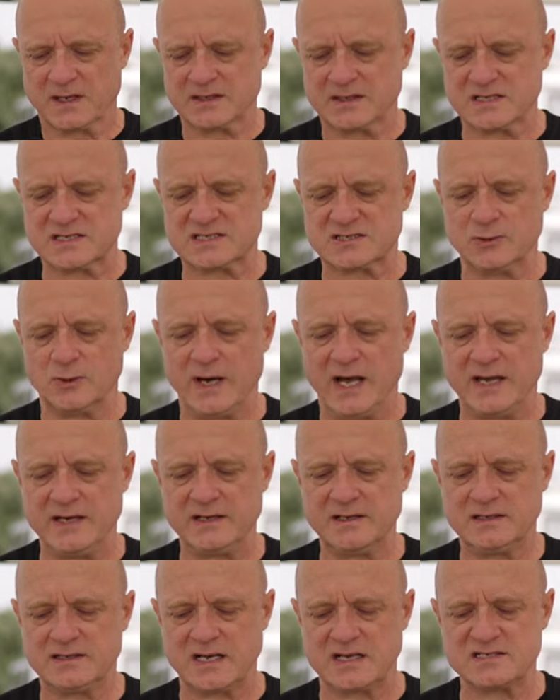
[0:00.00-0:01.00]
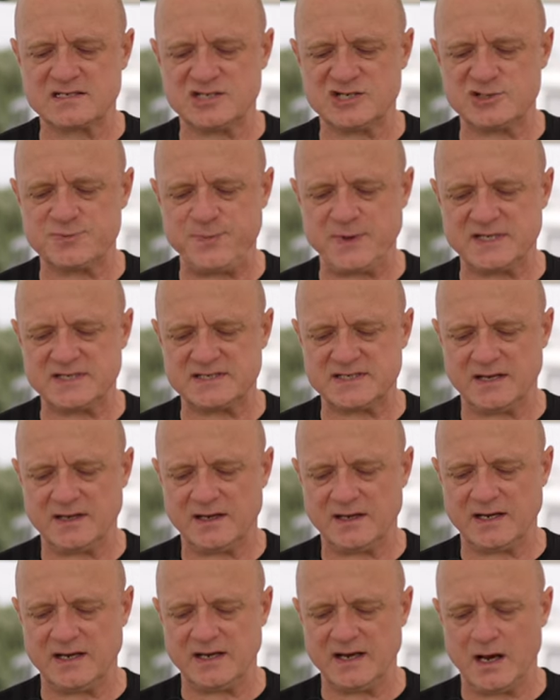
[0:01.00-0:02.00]
das so ein, dass die Spitze
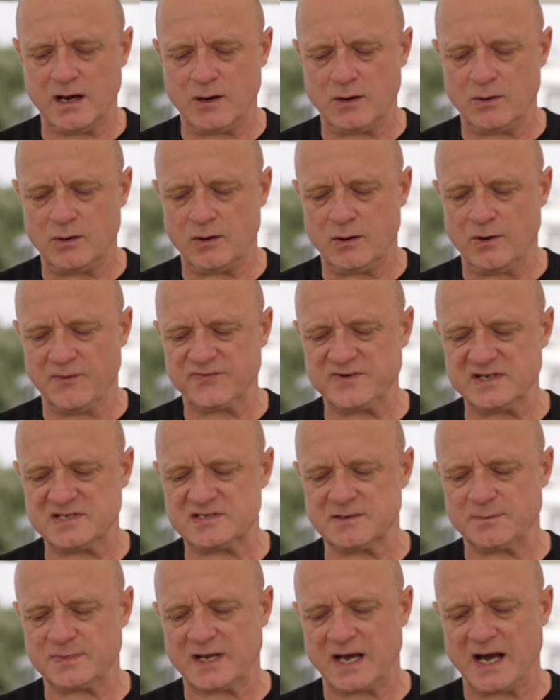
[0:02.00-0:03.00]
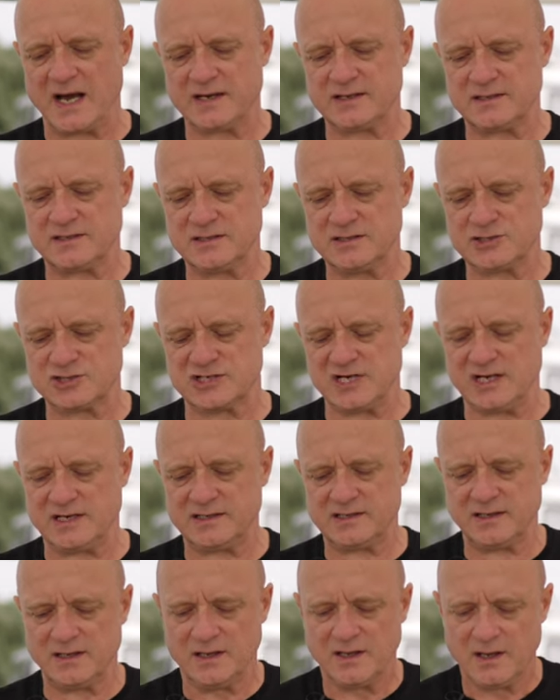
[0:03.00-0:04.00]
genau auf diesem Draht steht
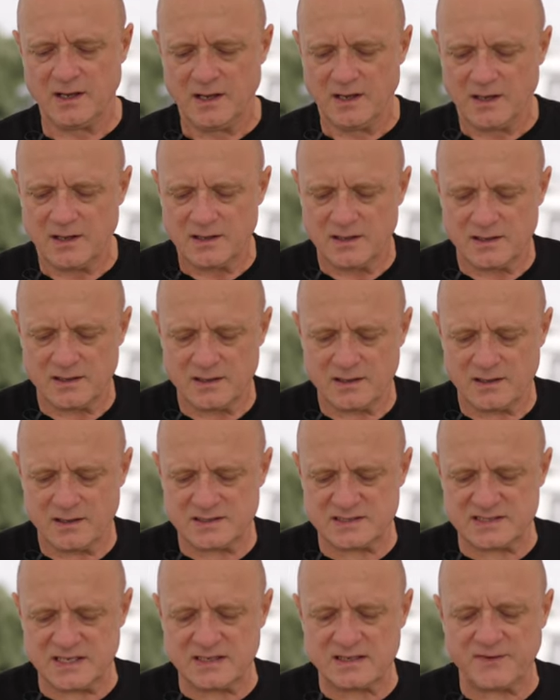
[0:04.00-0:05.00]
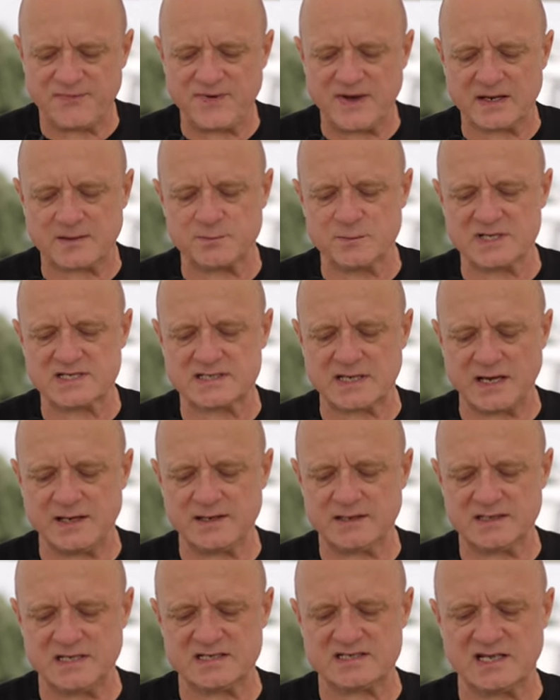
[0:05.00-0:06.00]
das Endeffekt muss
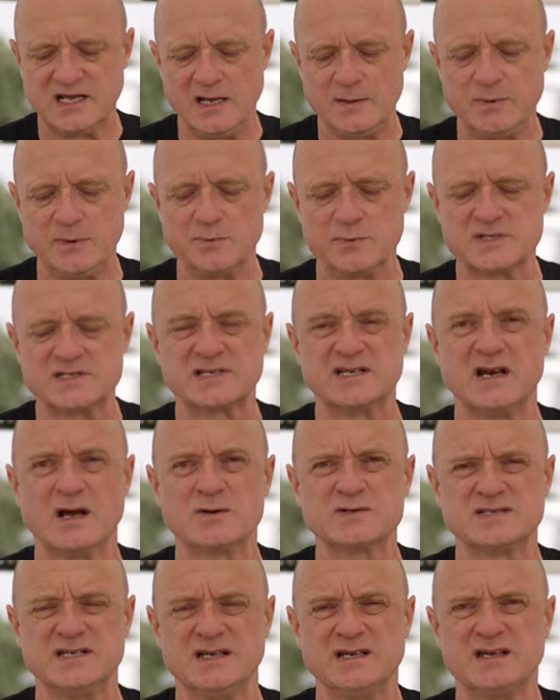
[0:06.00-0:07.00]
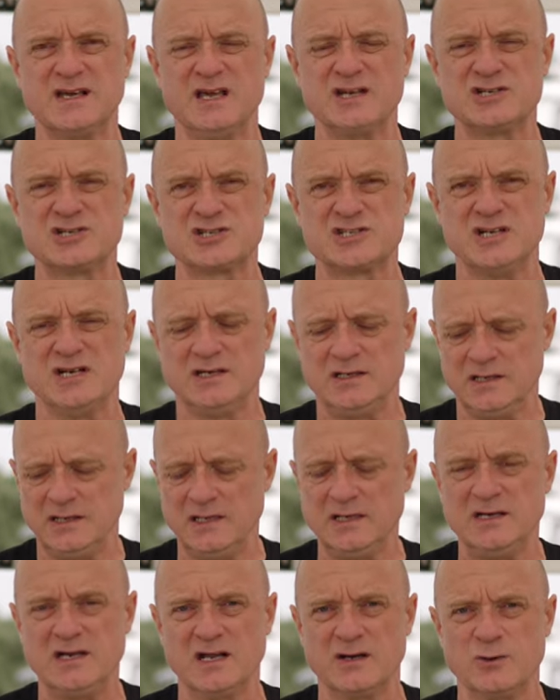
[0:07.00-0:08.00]
sein, dieser Hebel muss genau senkrecht stehen
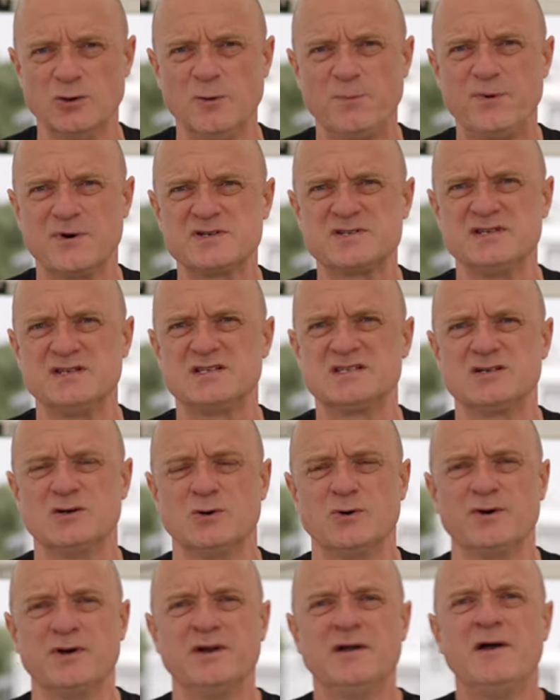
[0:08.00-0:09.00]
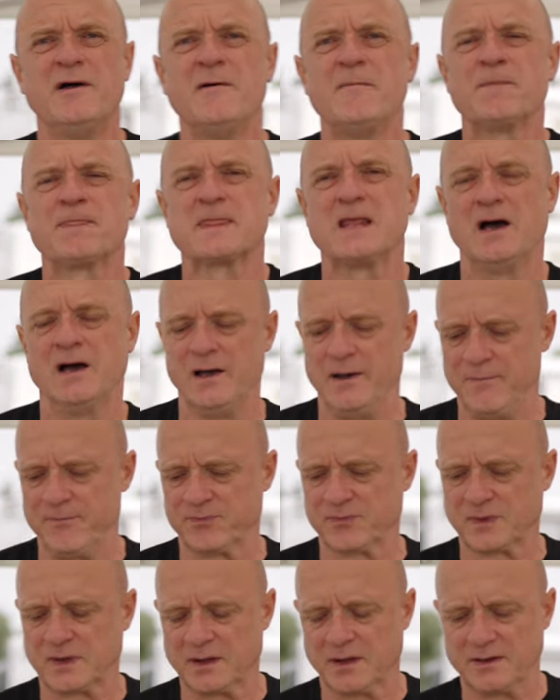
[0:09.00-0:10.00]
in der Nullposition
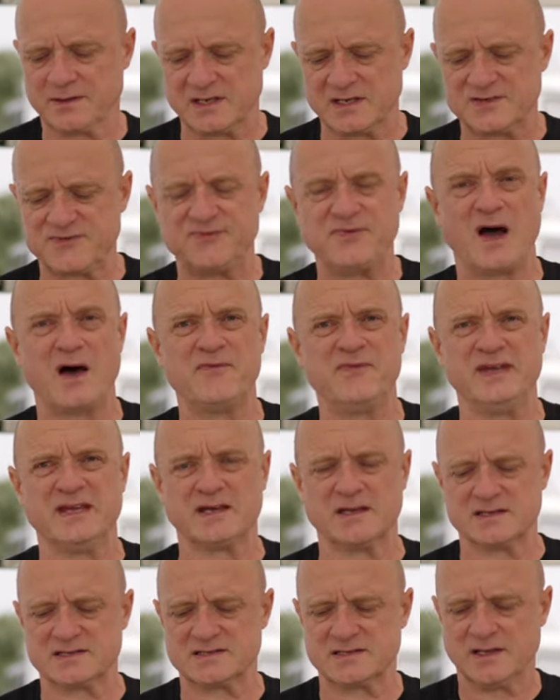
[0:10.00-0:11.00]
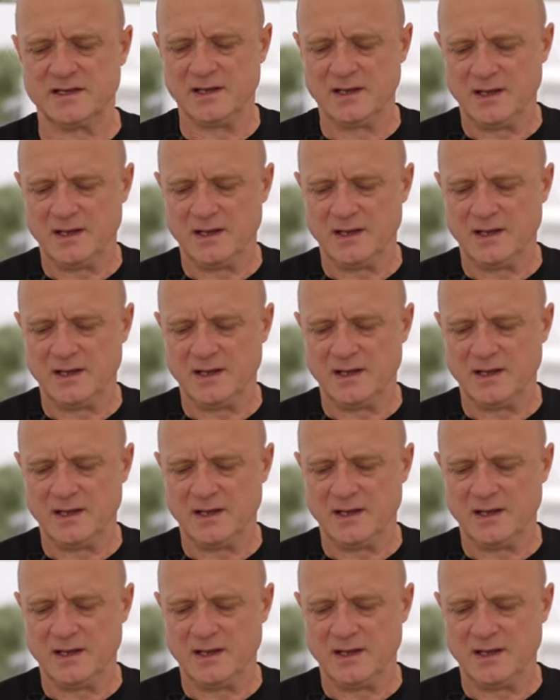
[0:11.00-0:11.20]
ähm, des Fahrweges.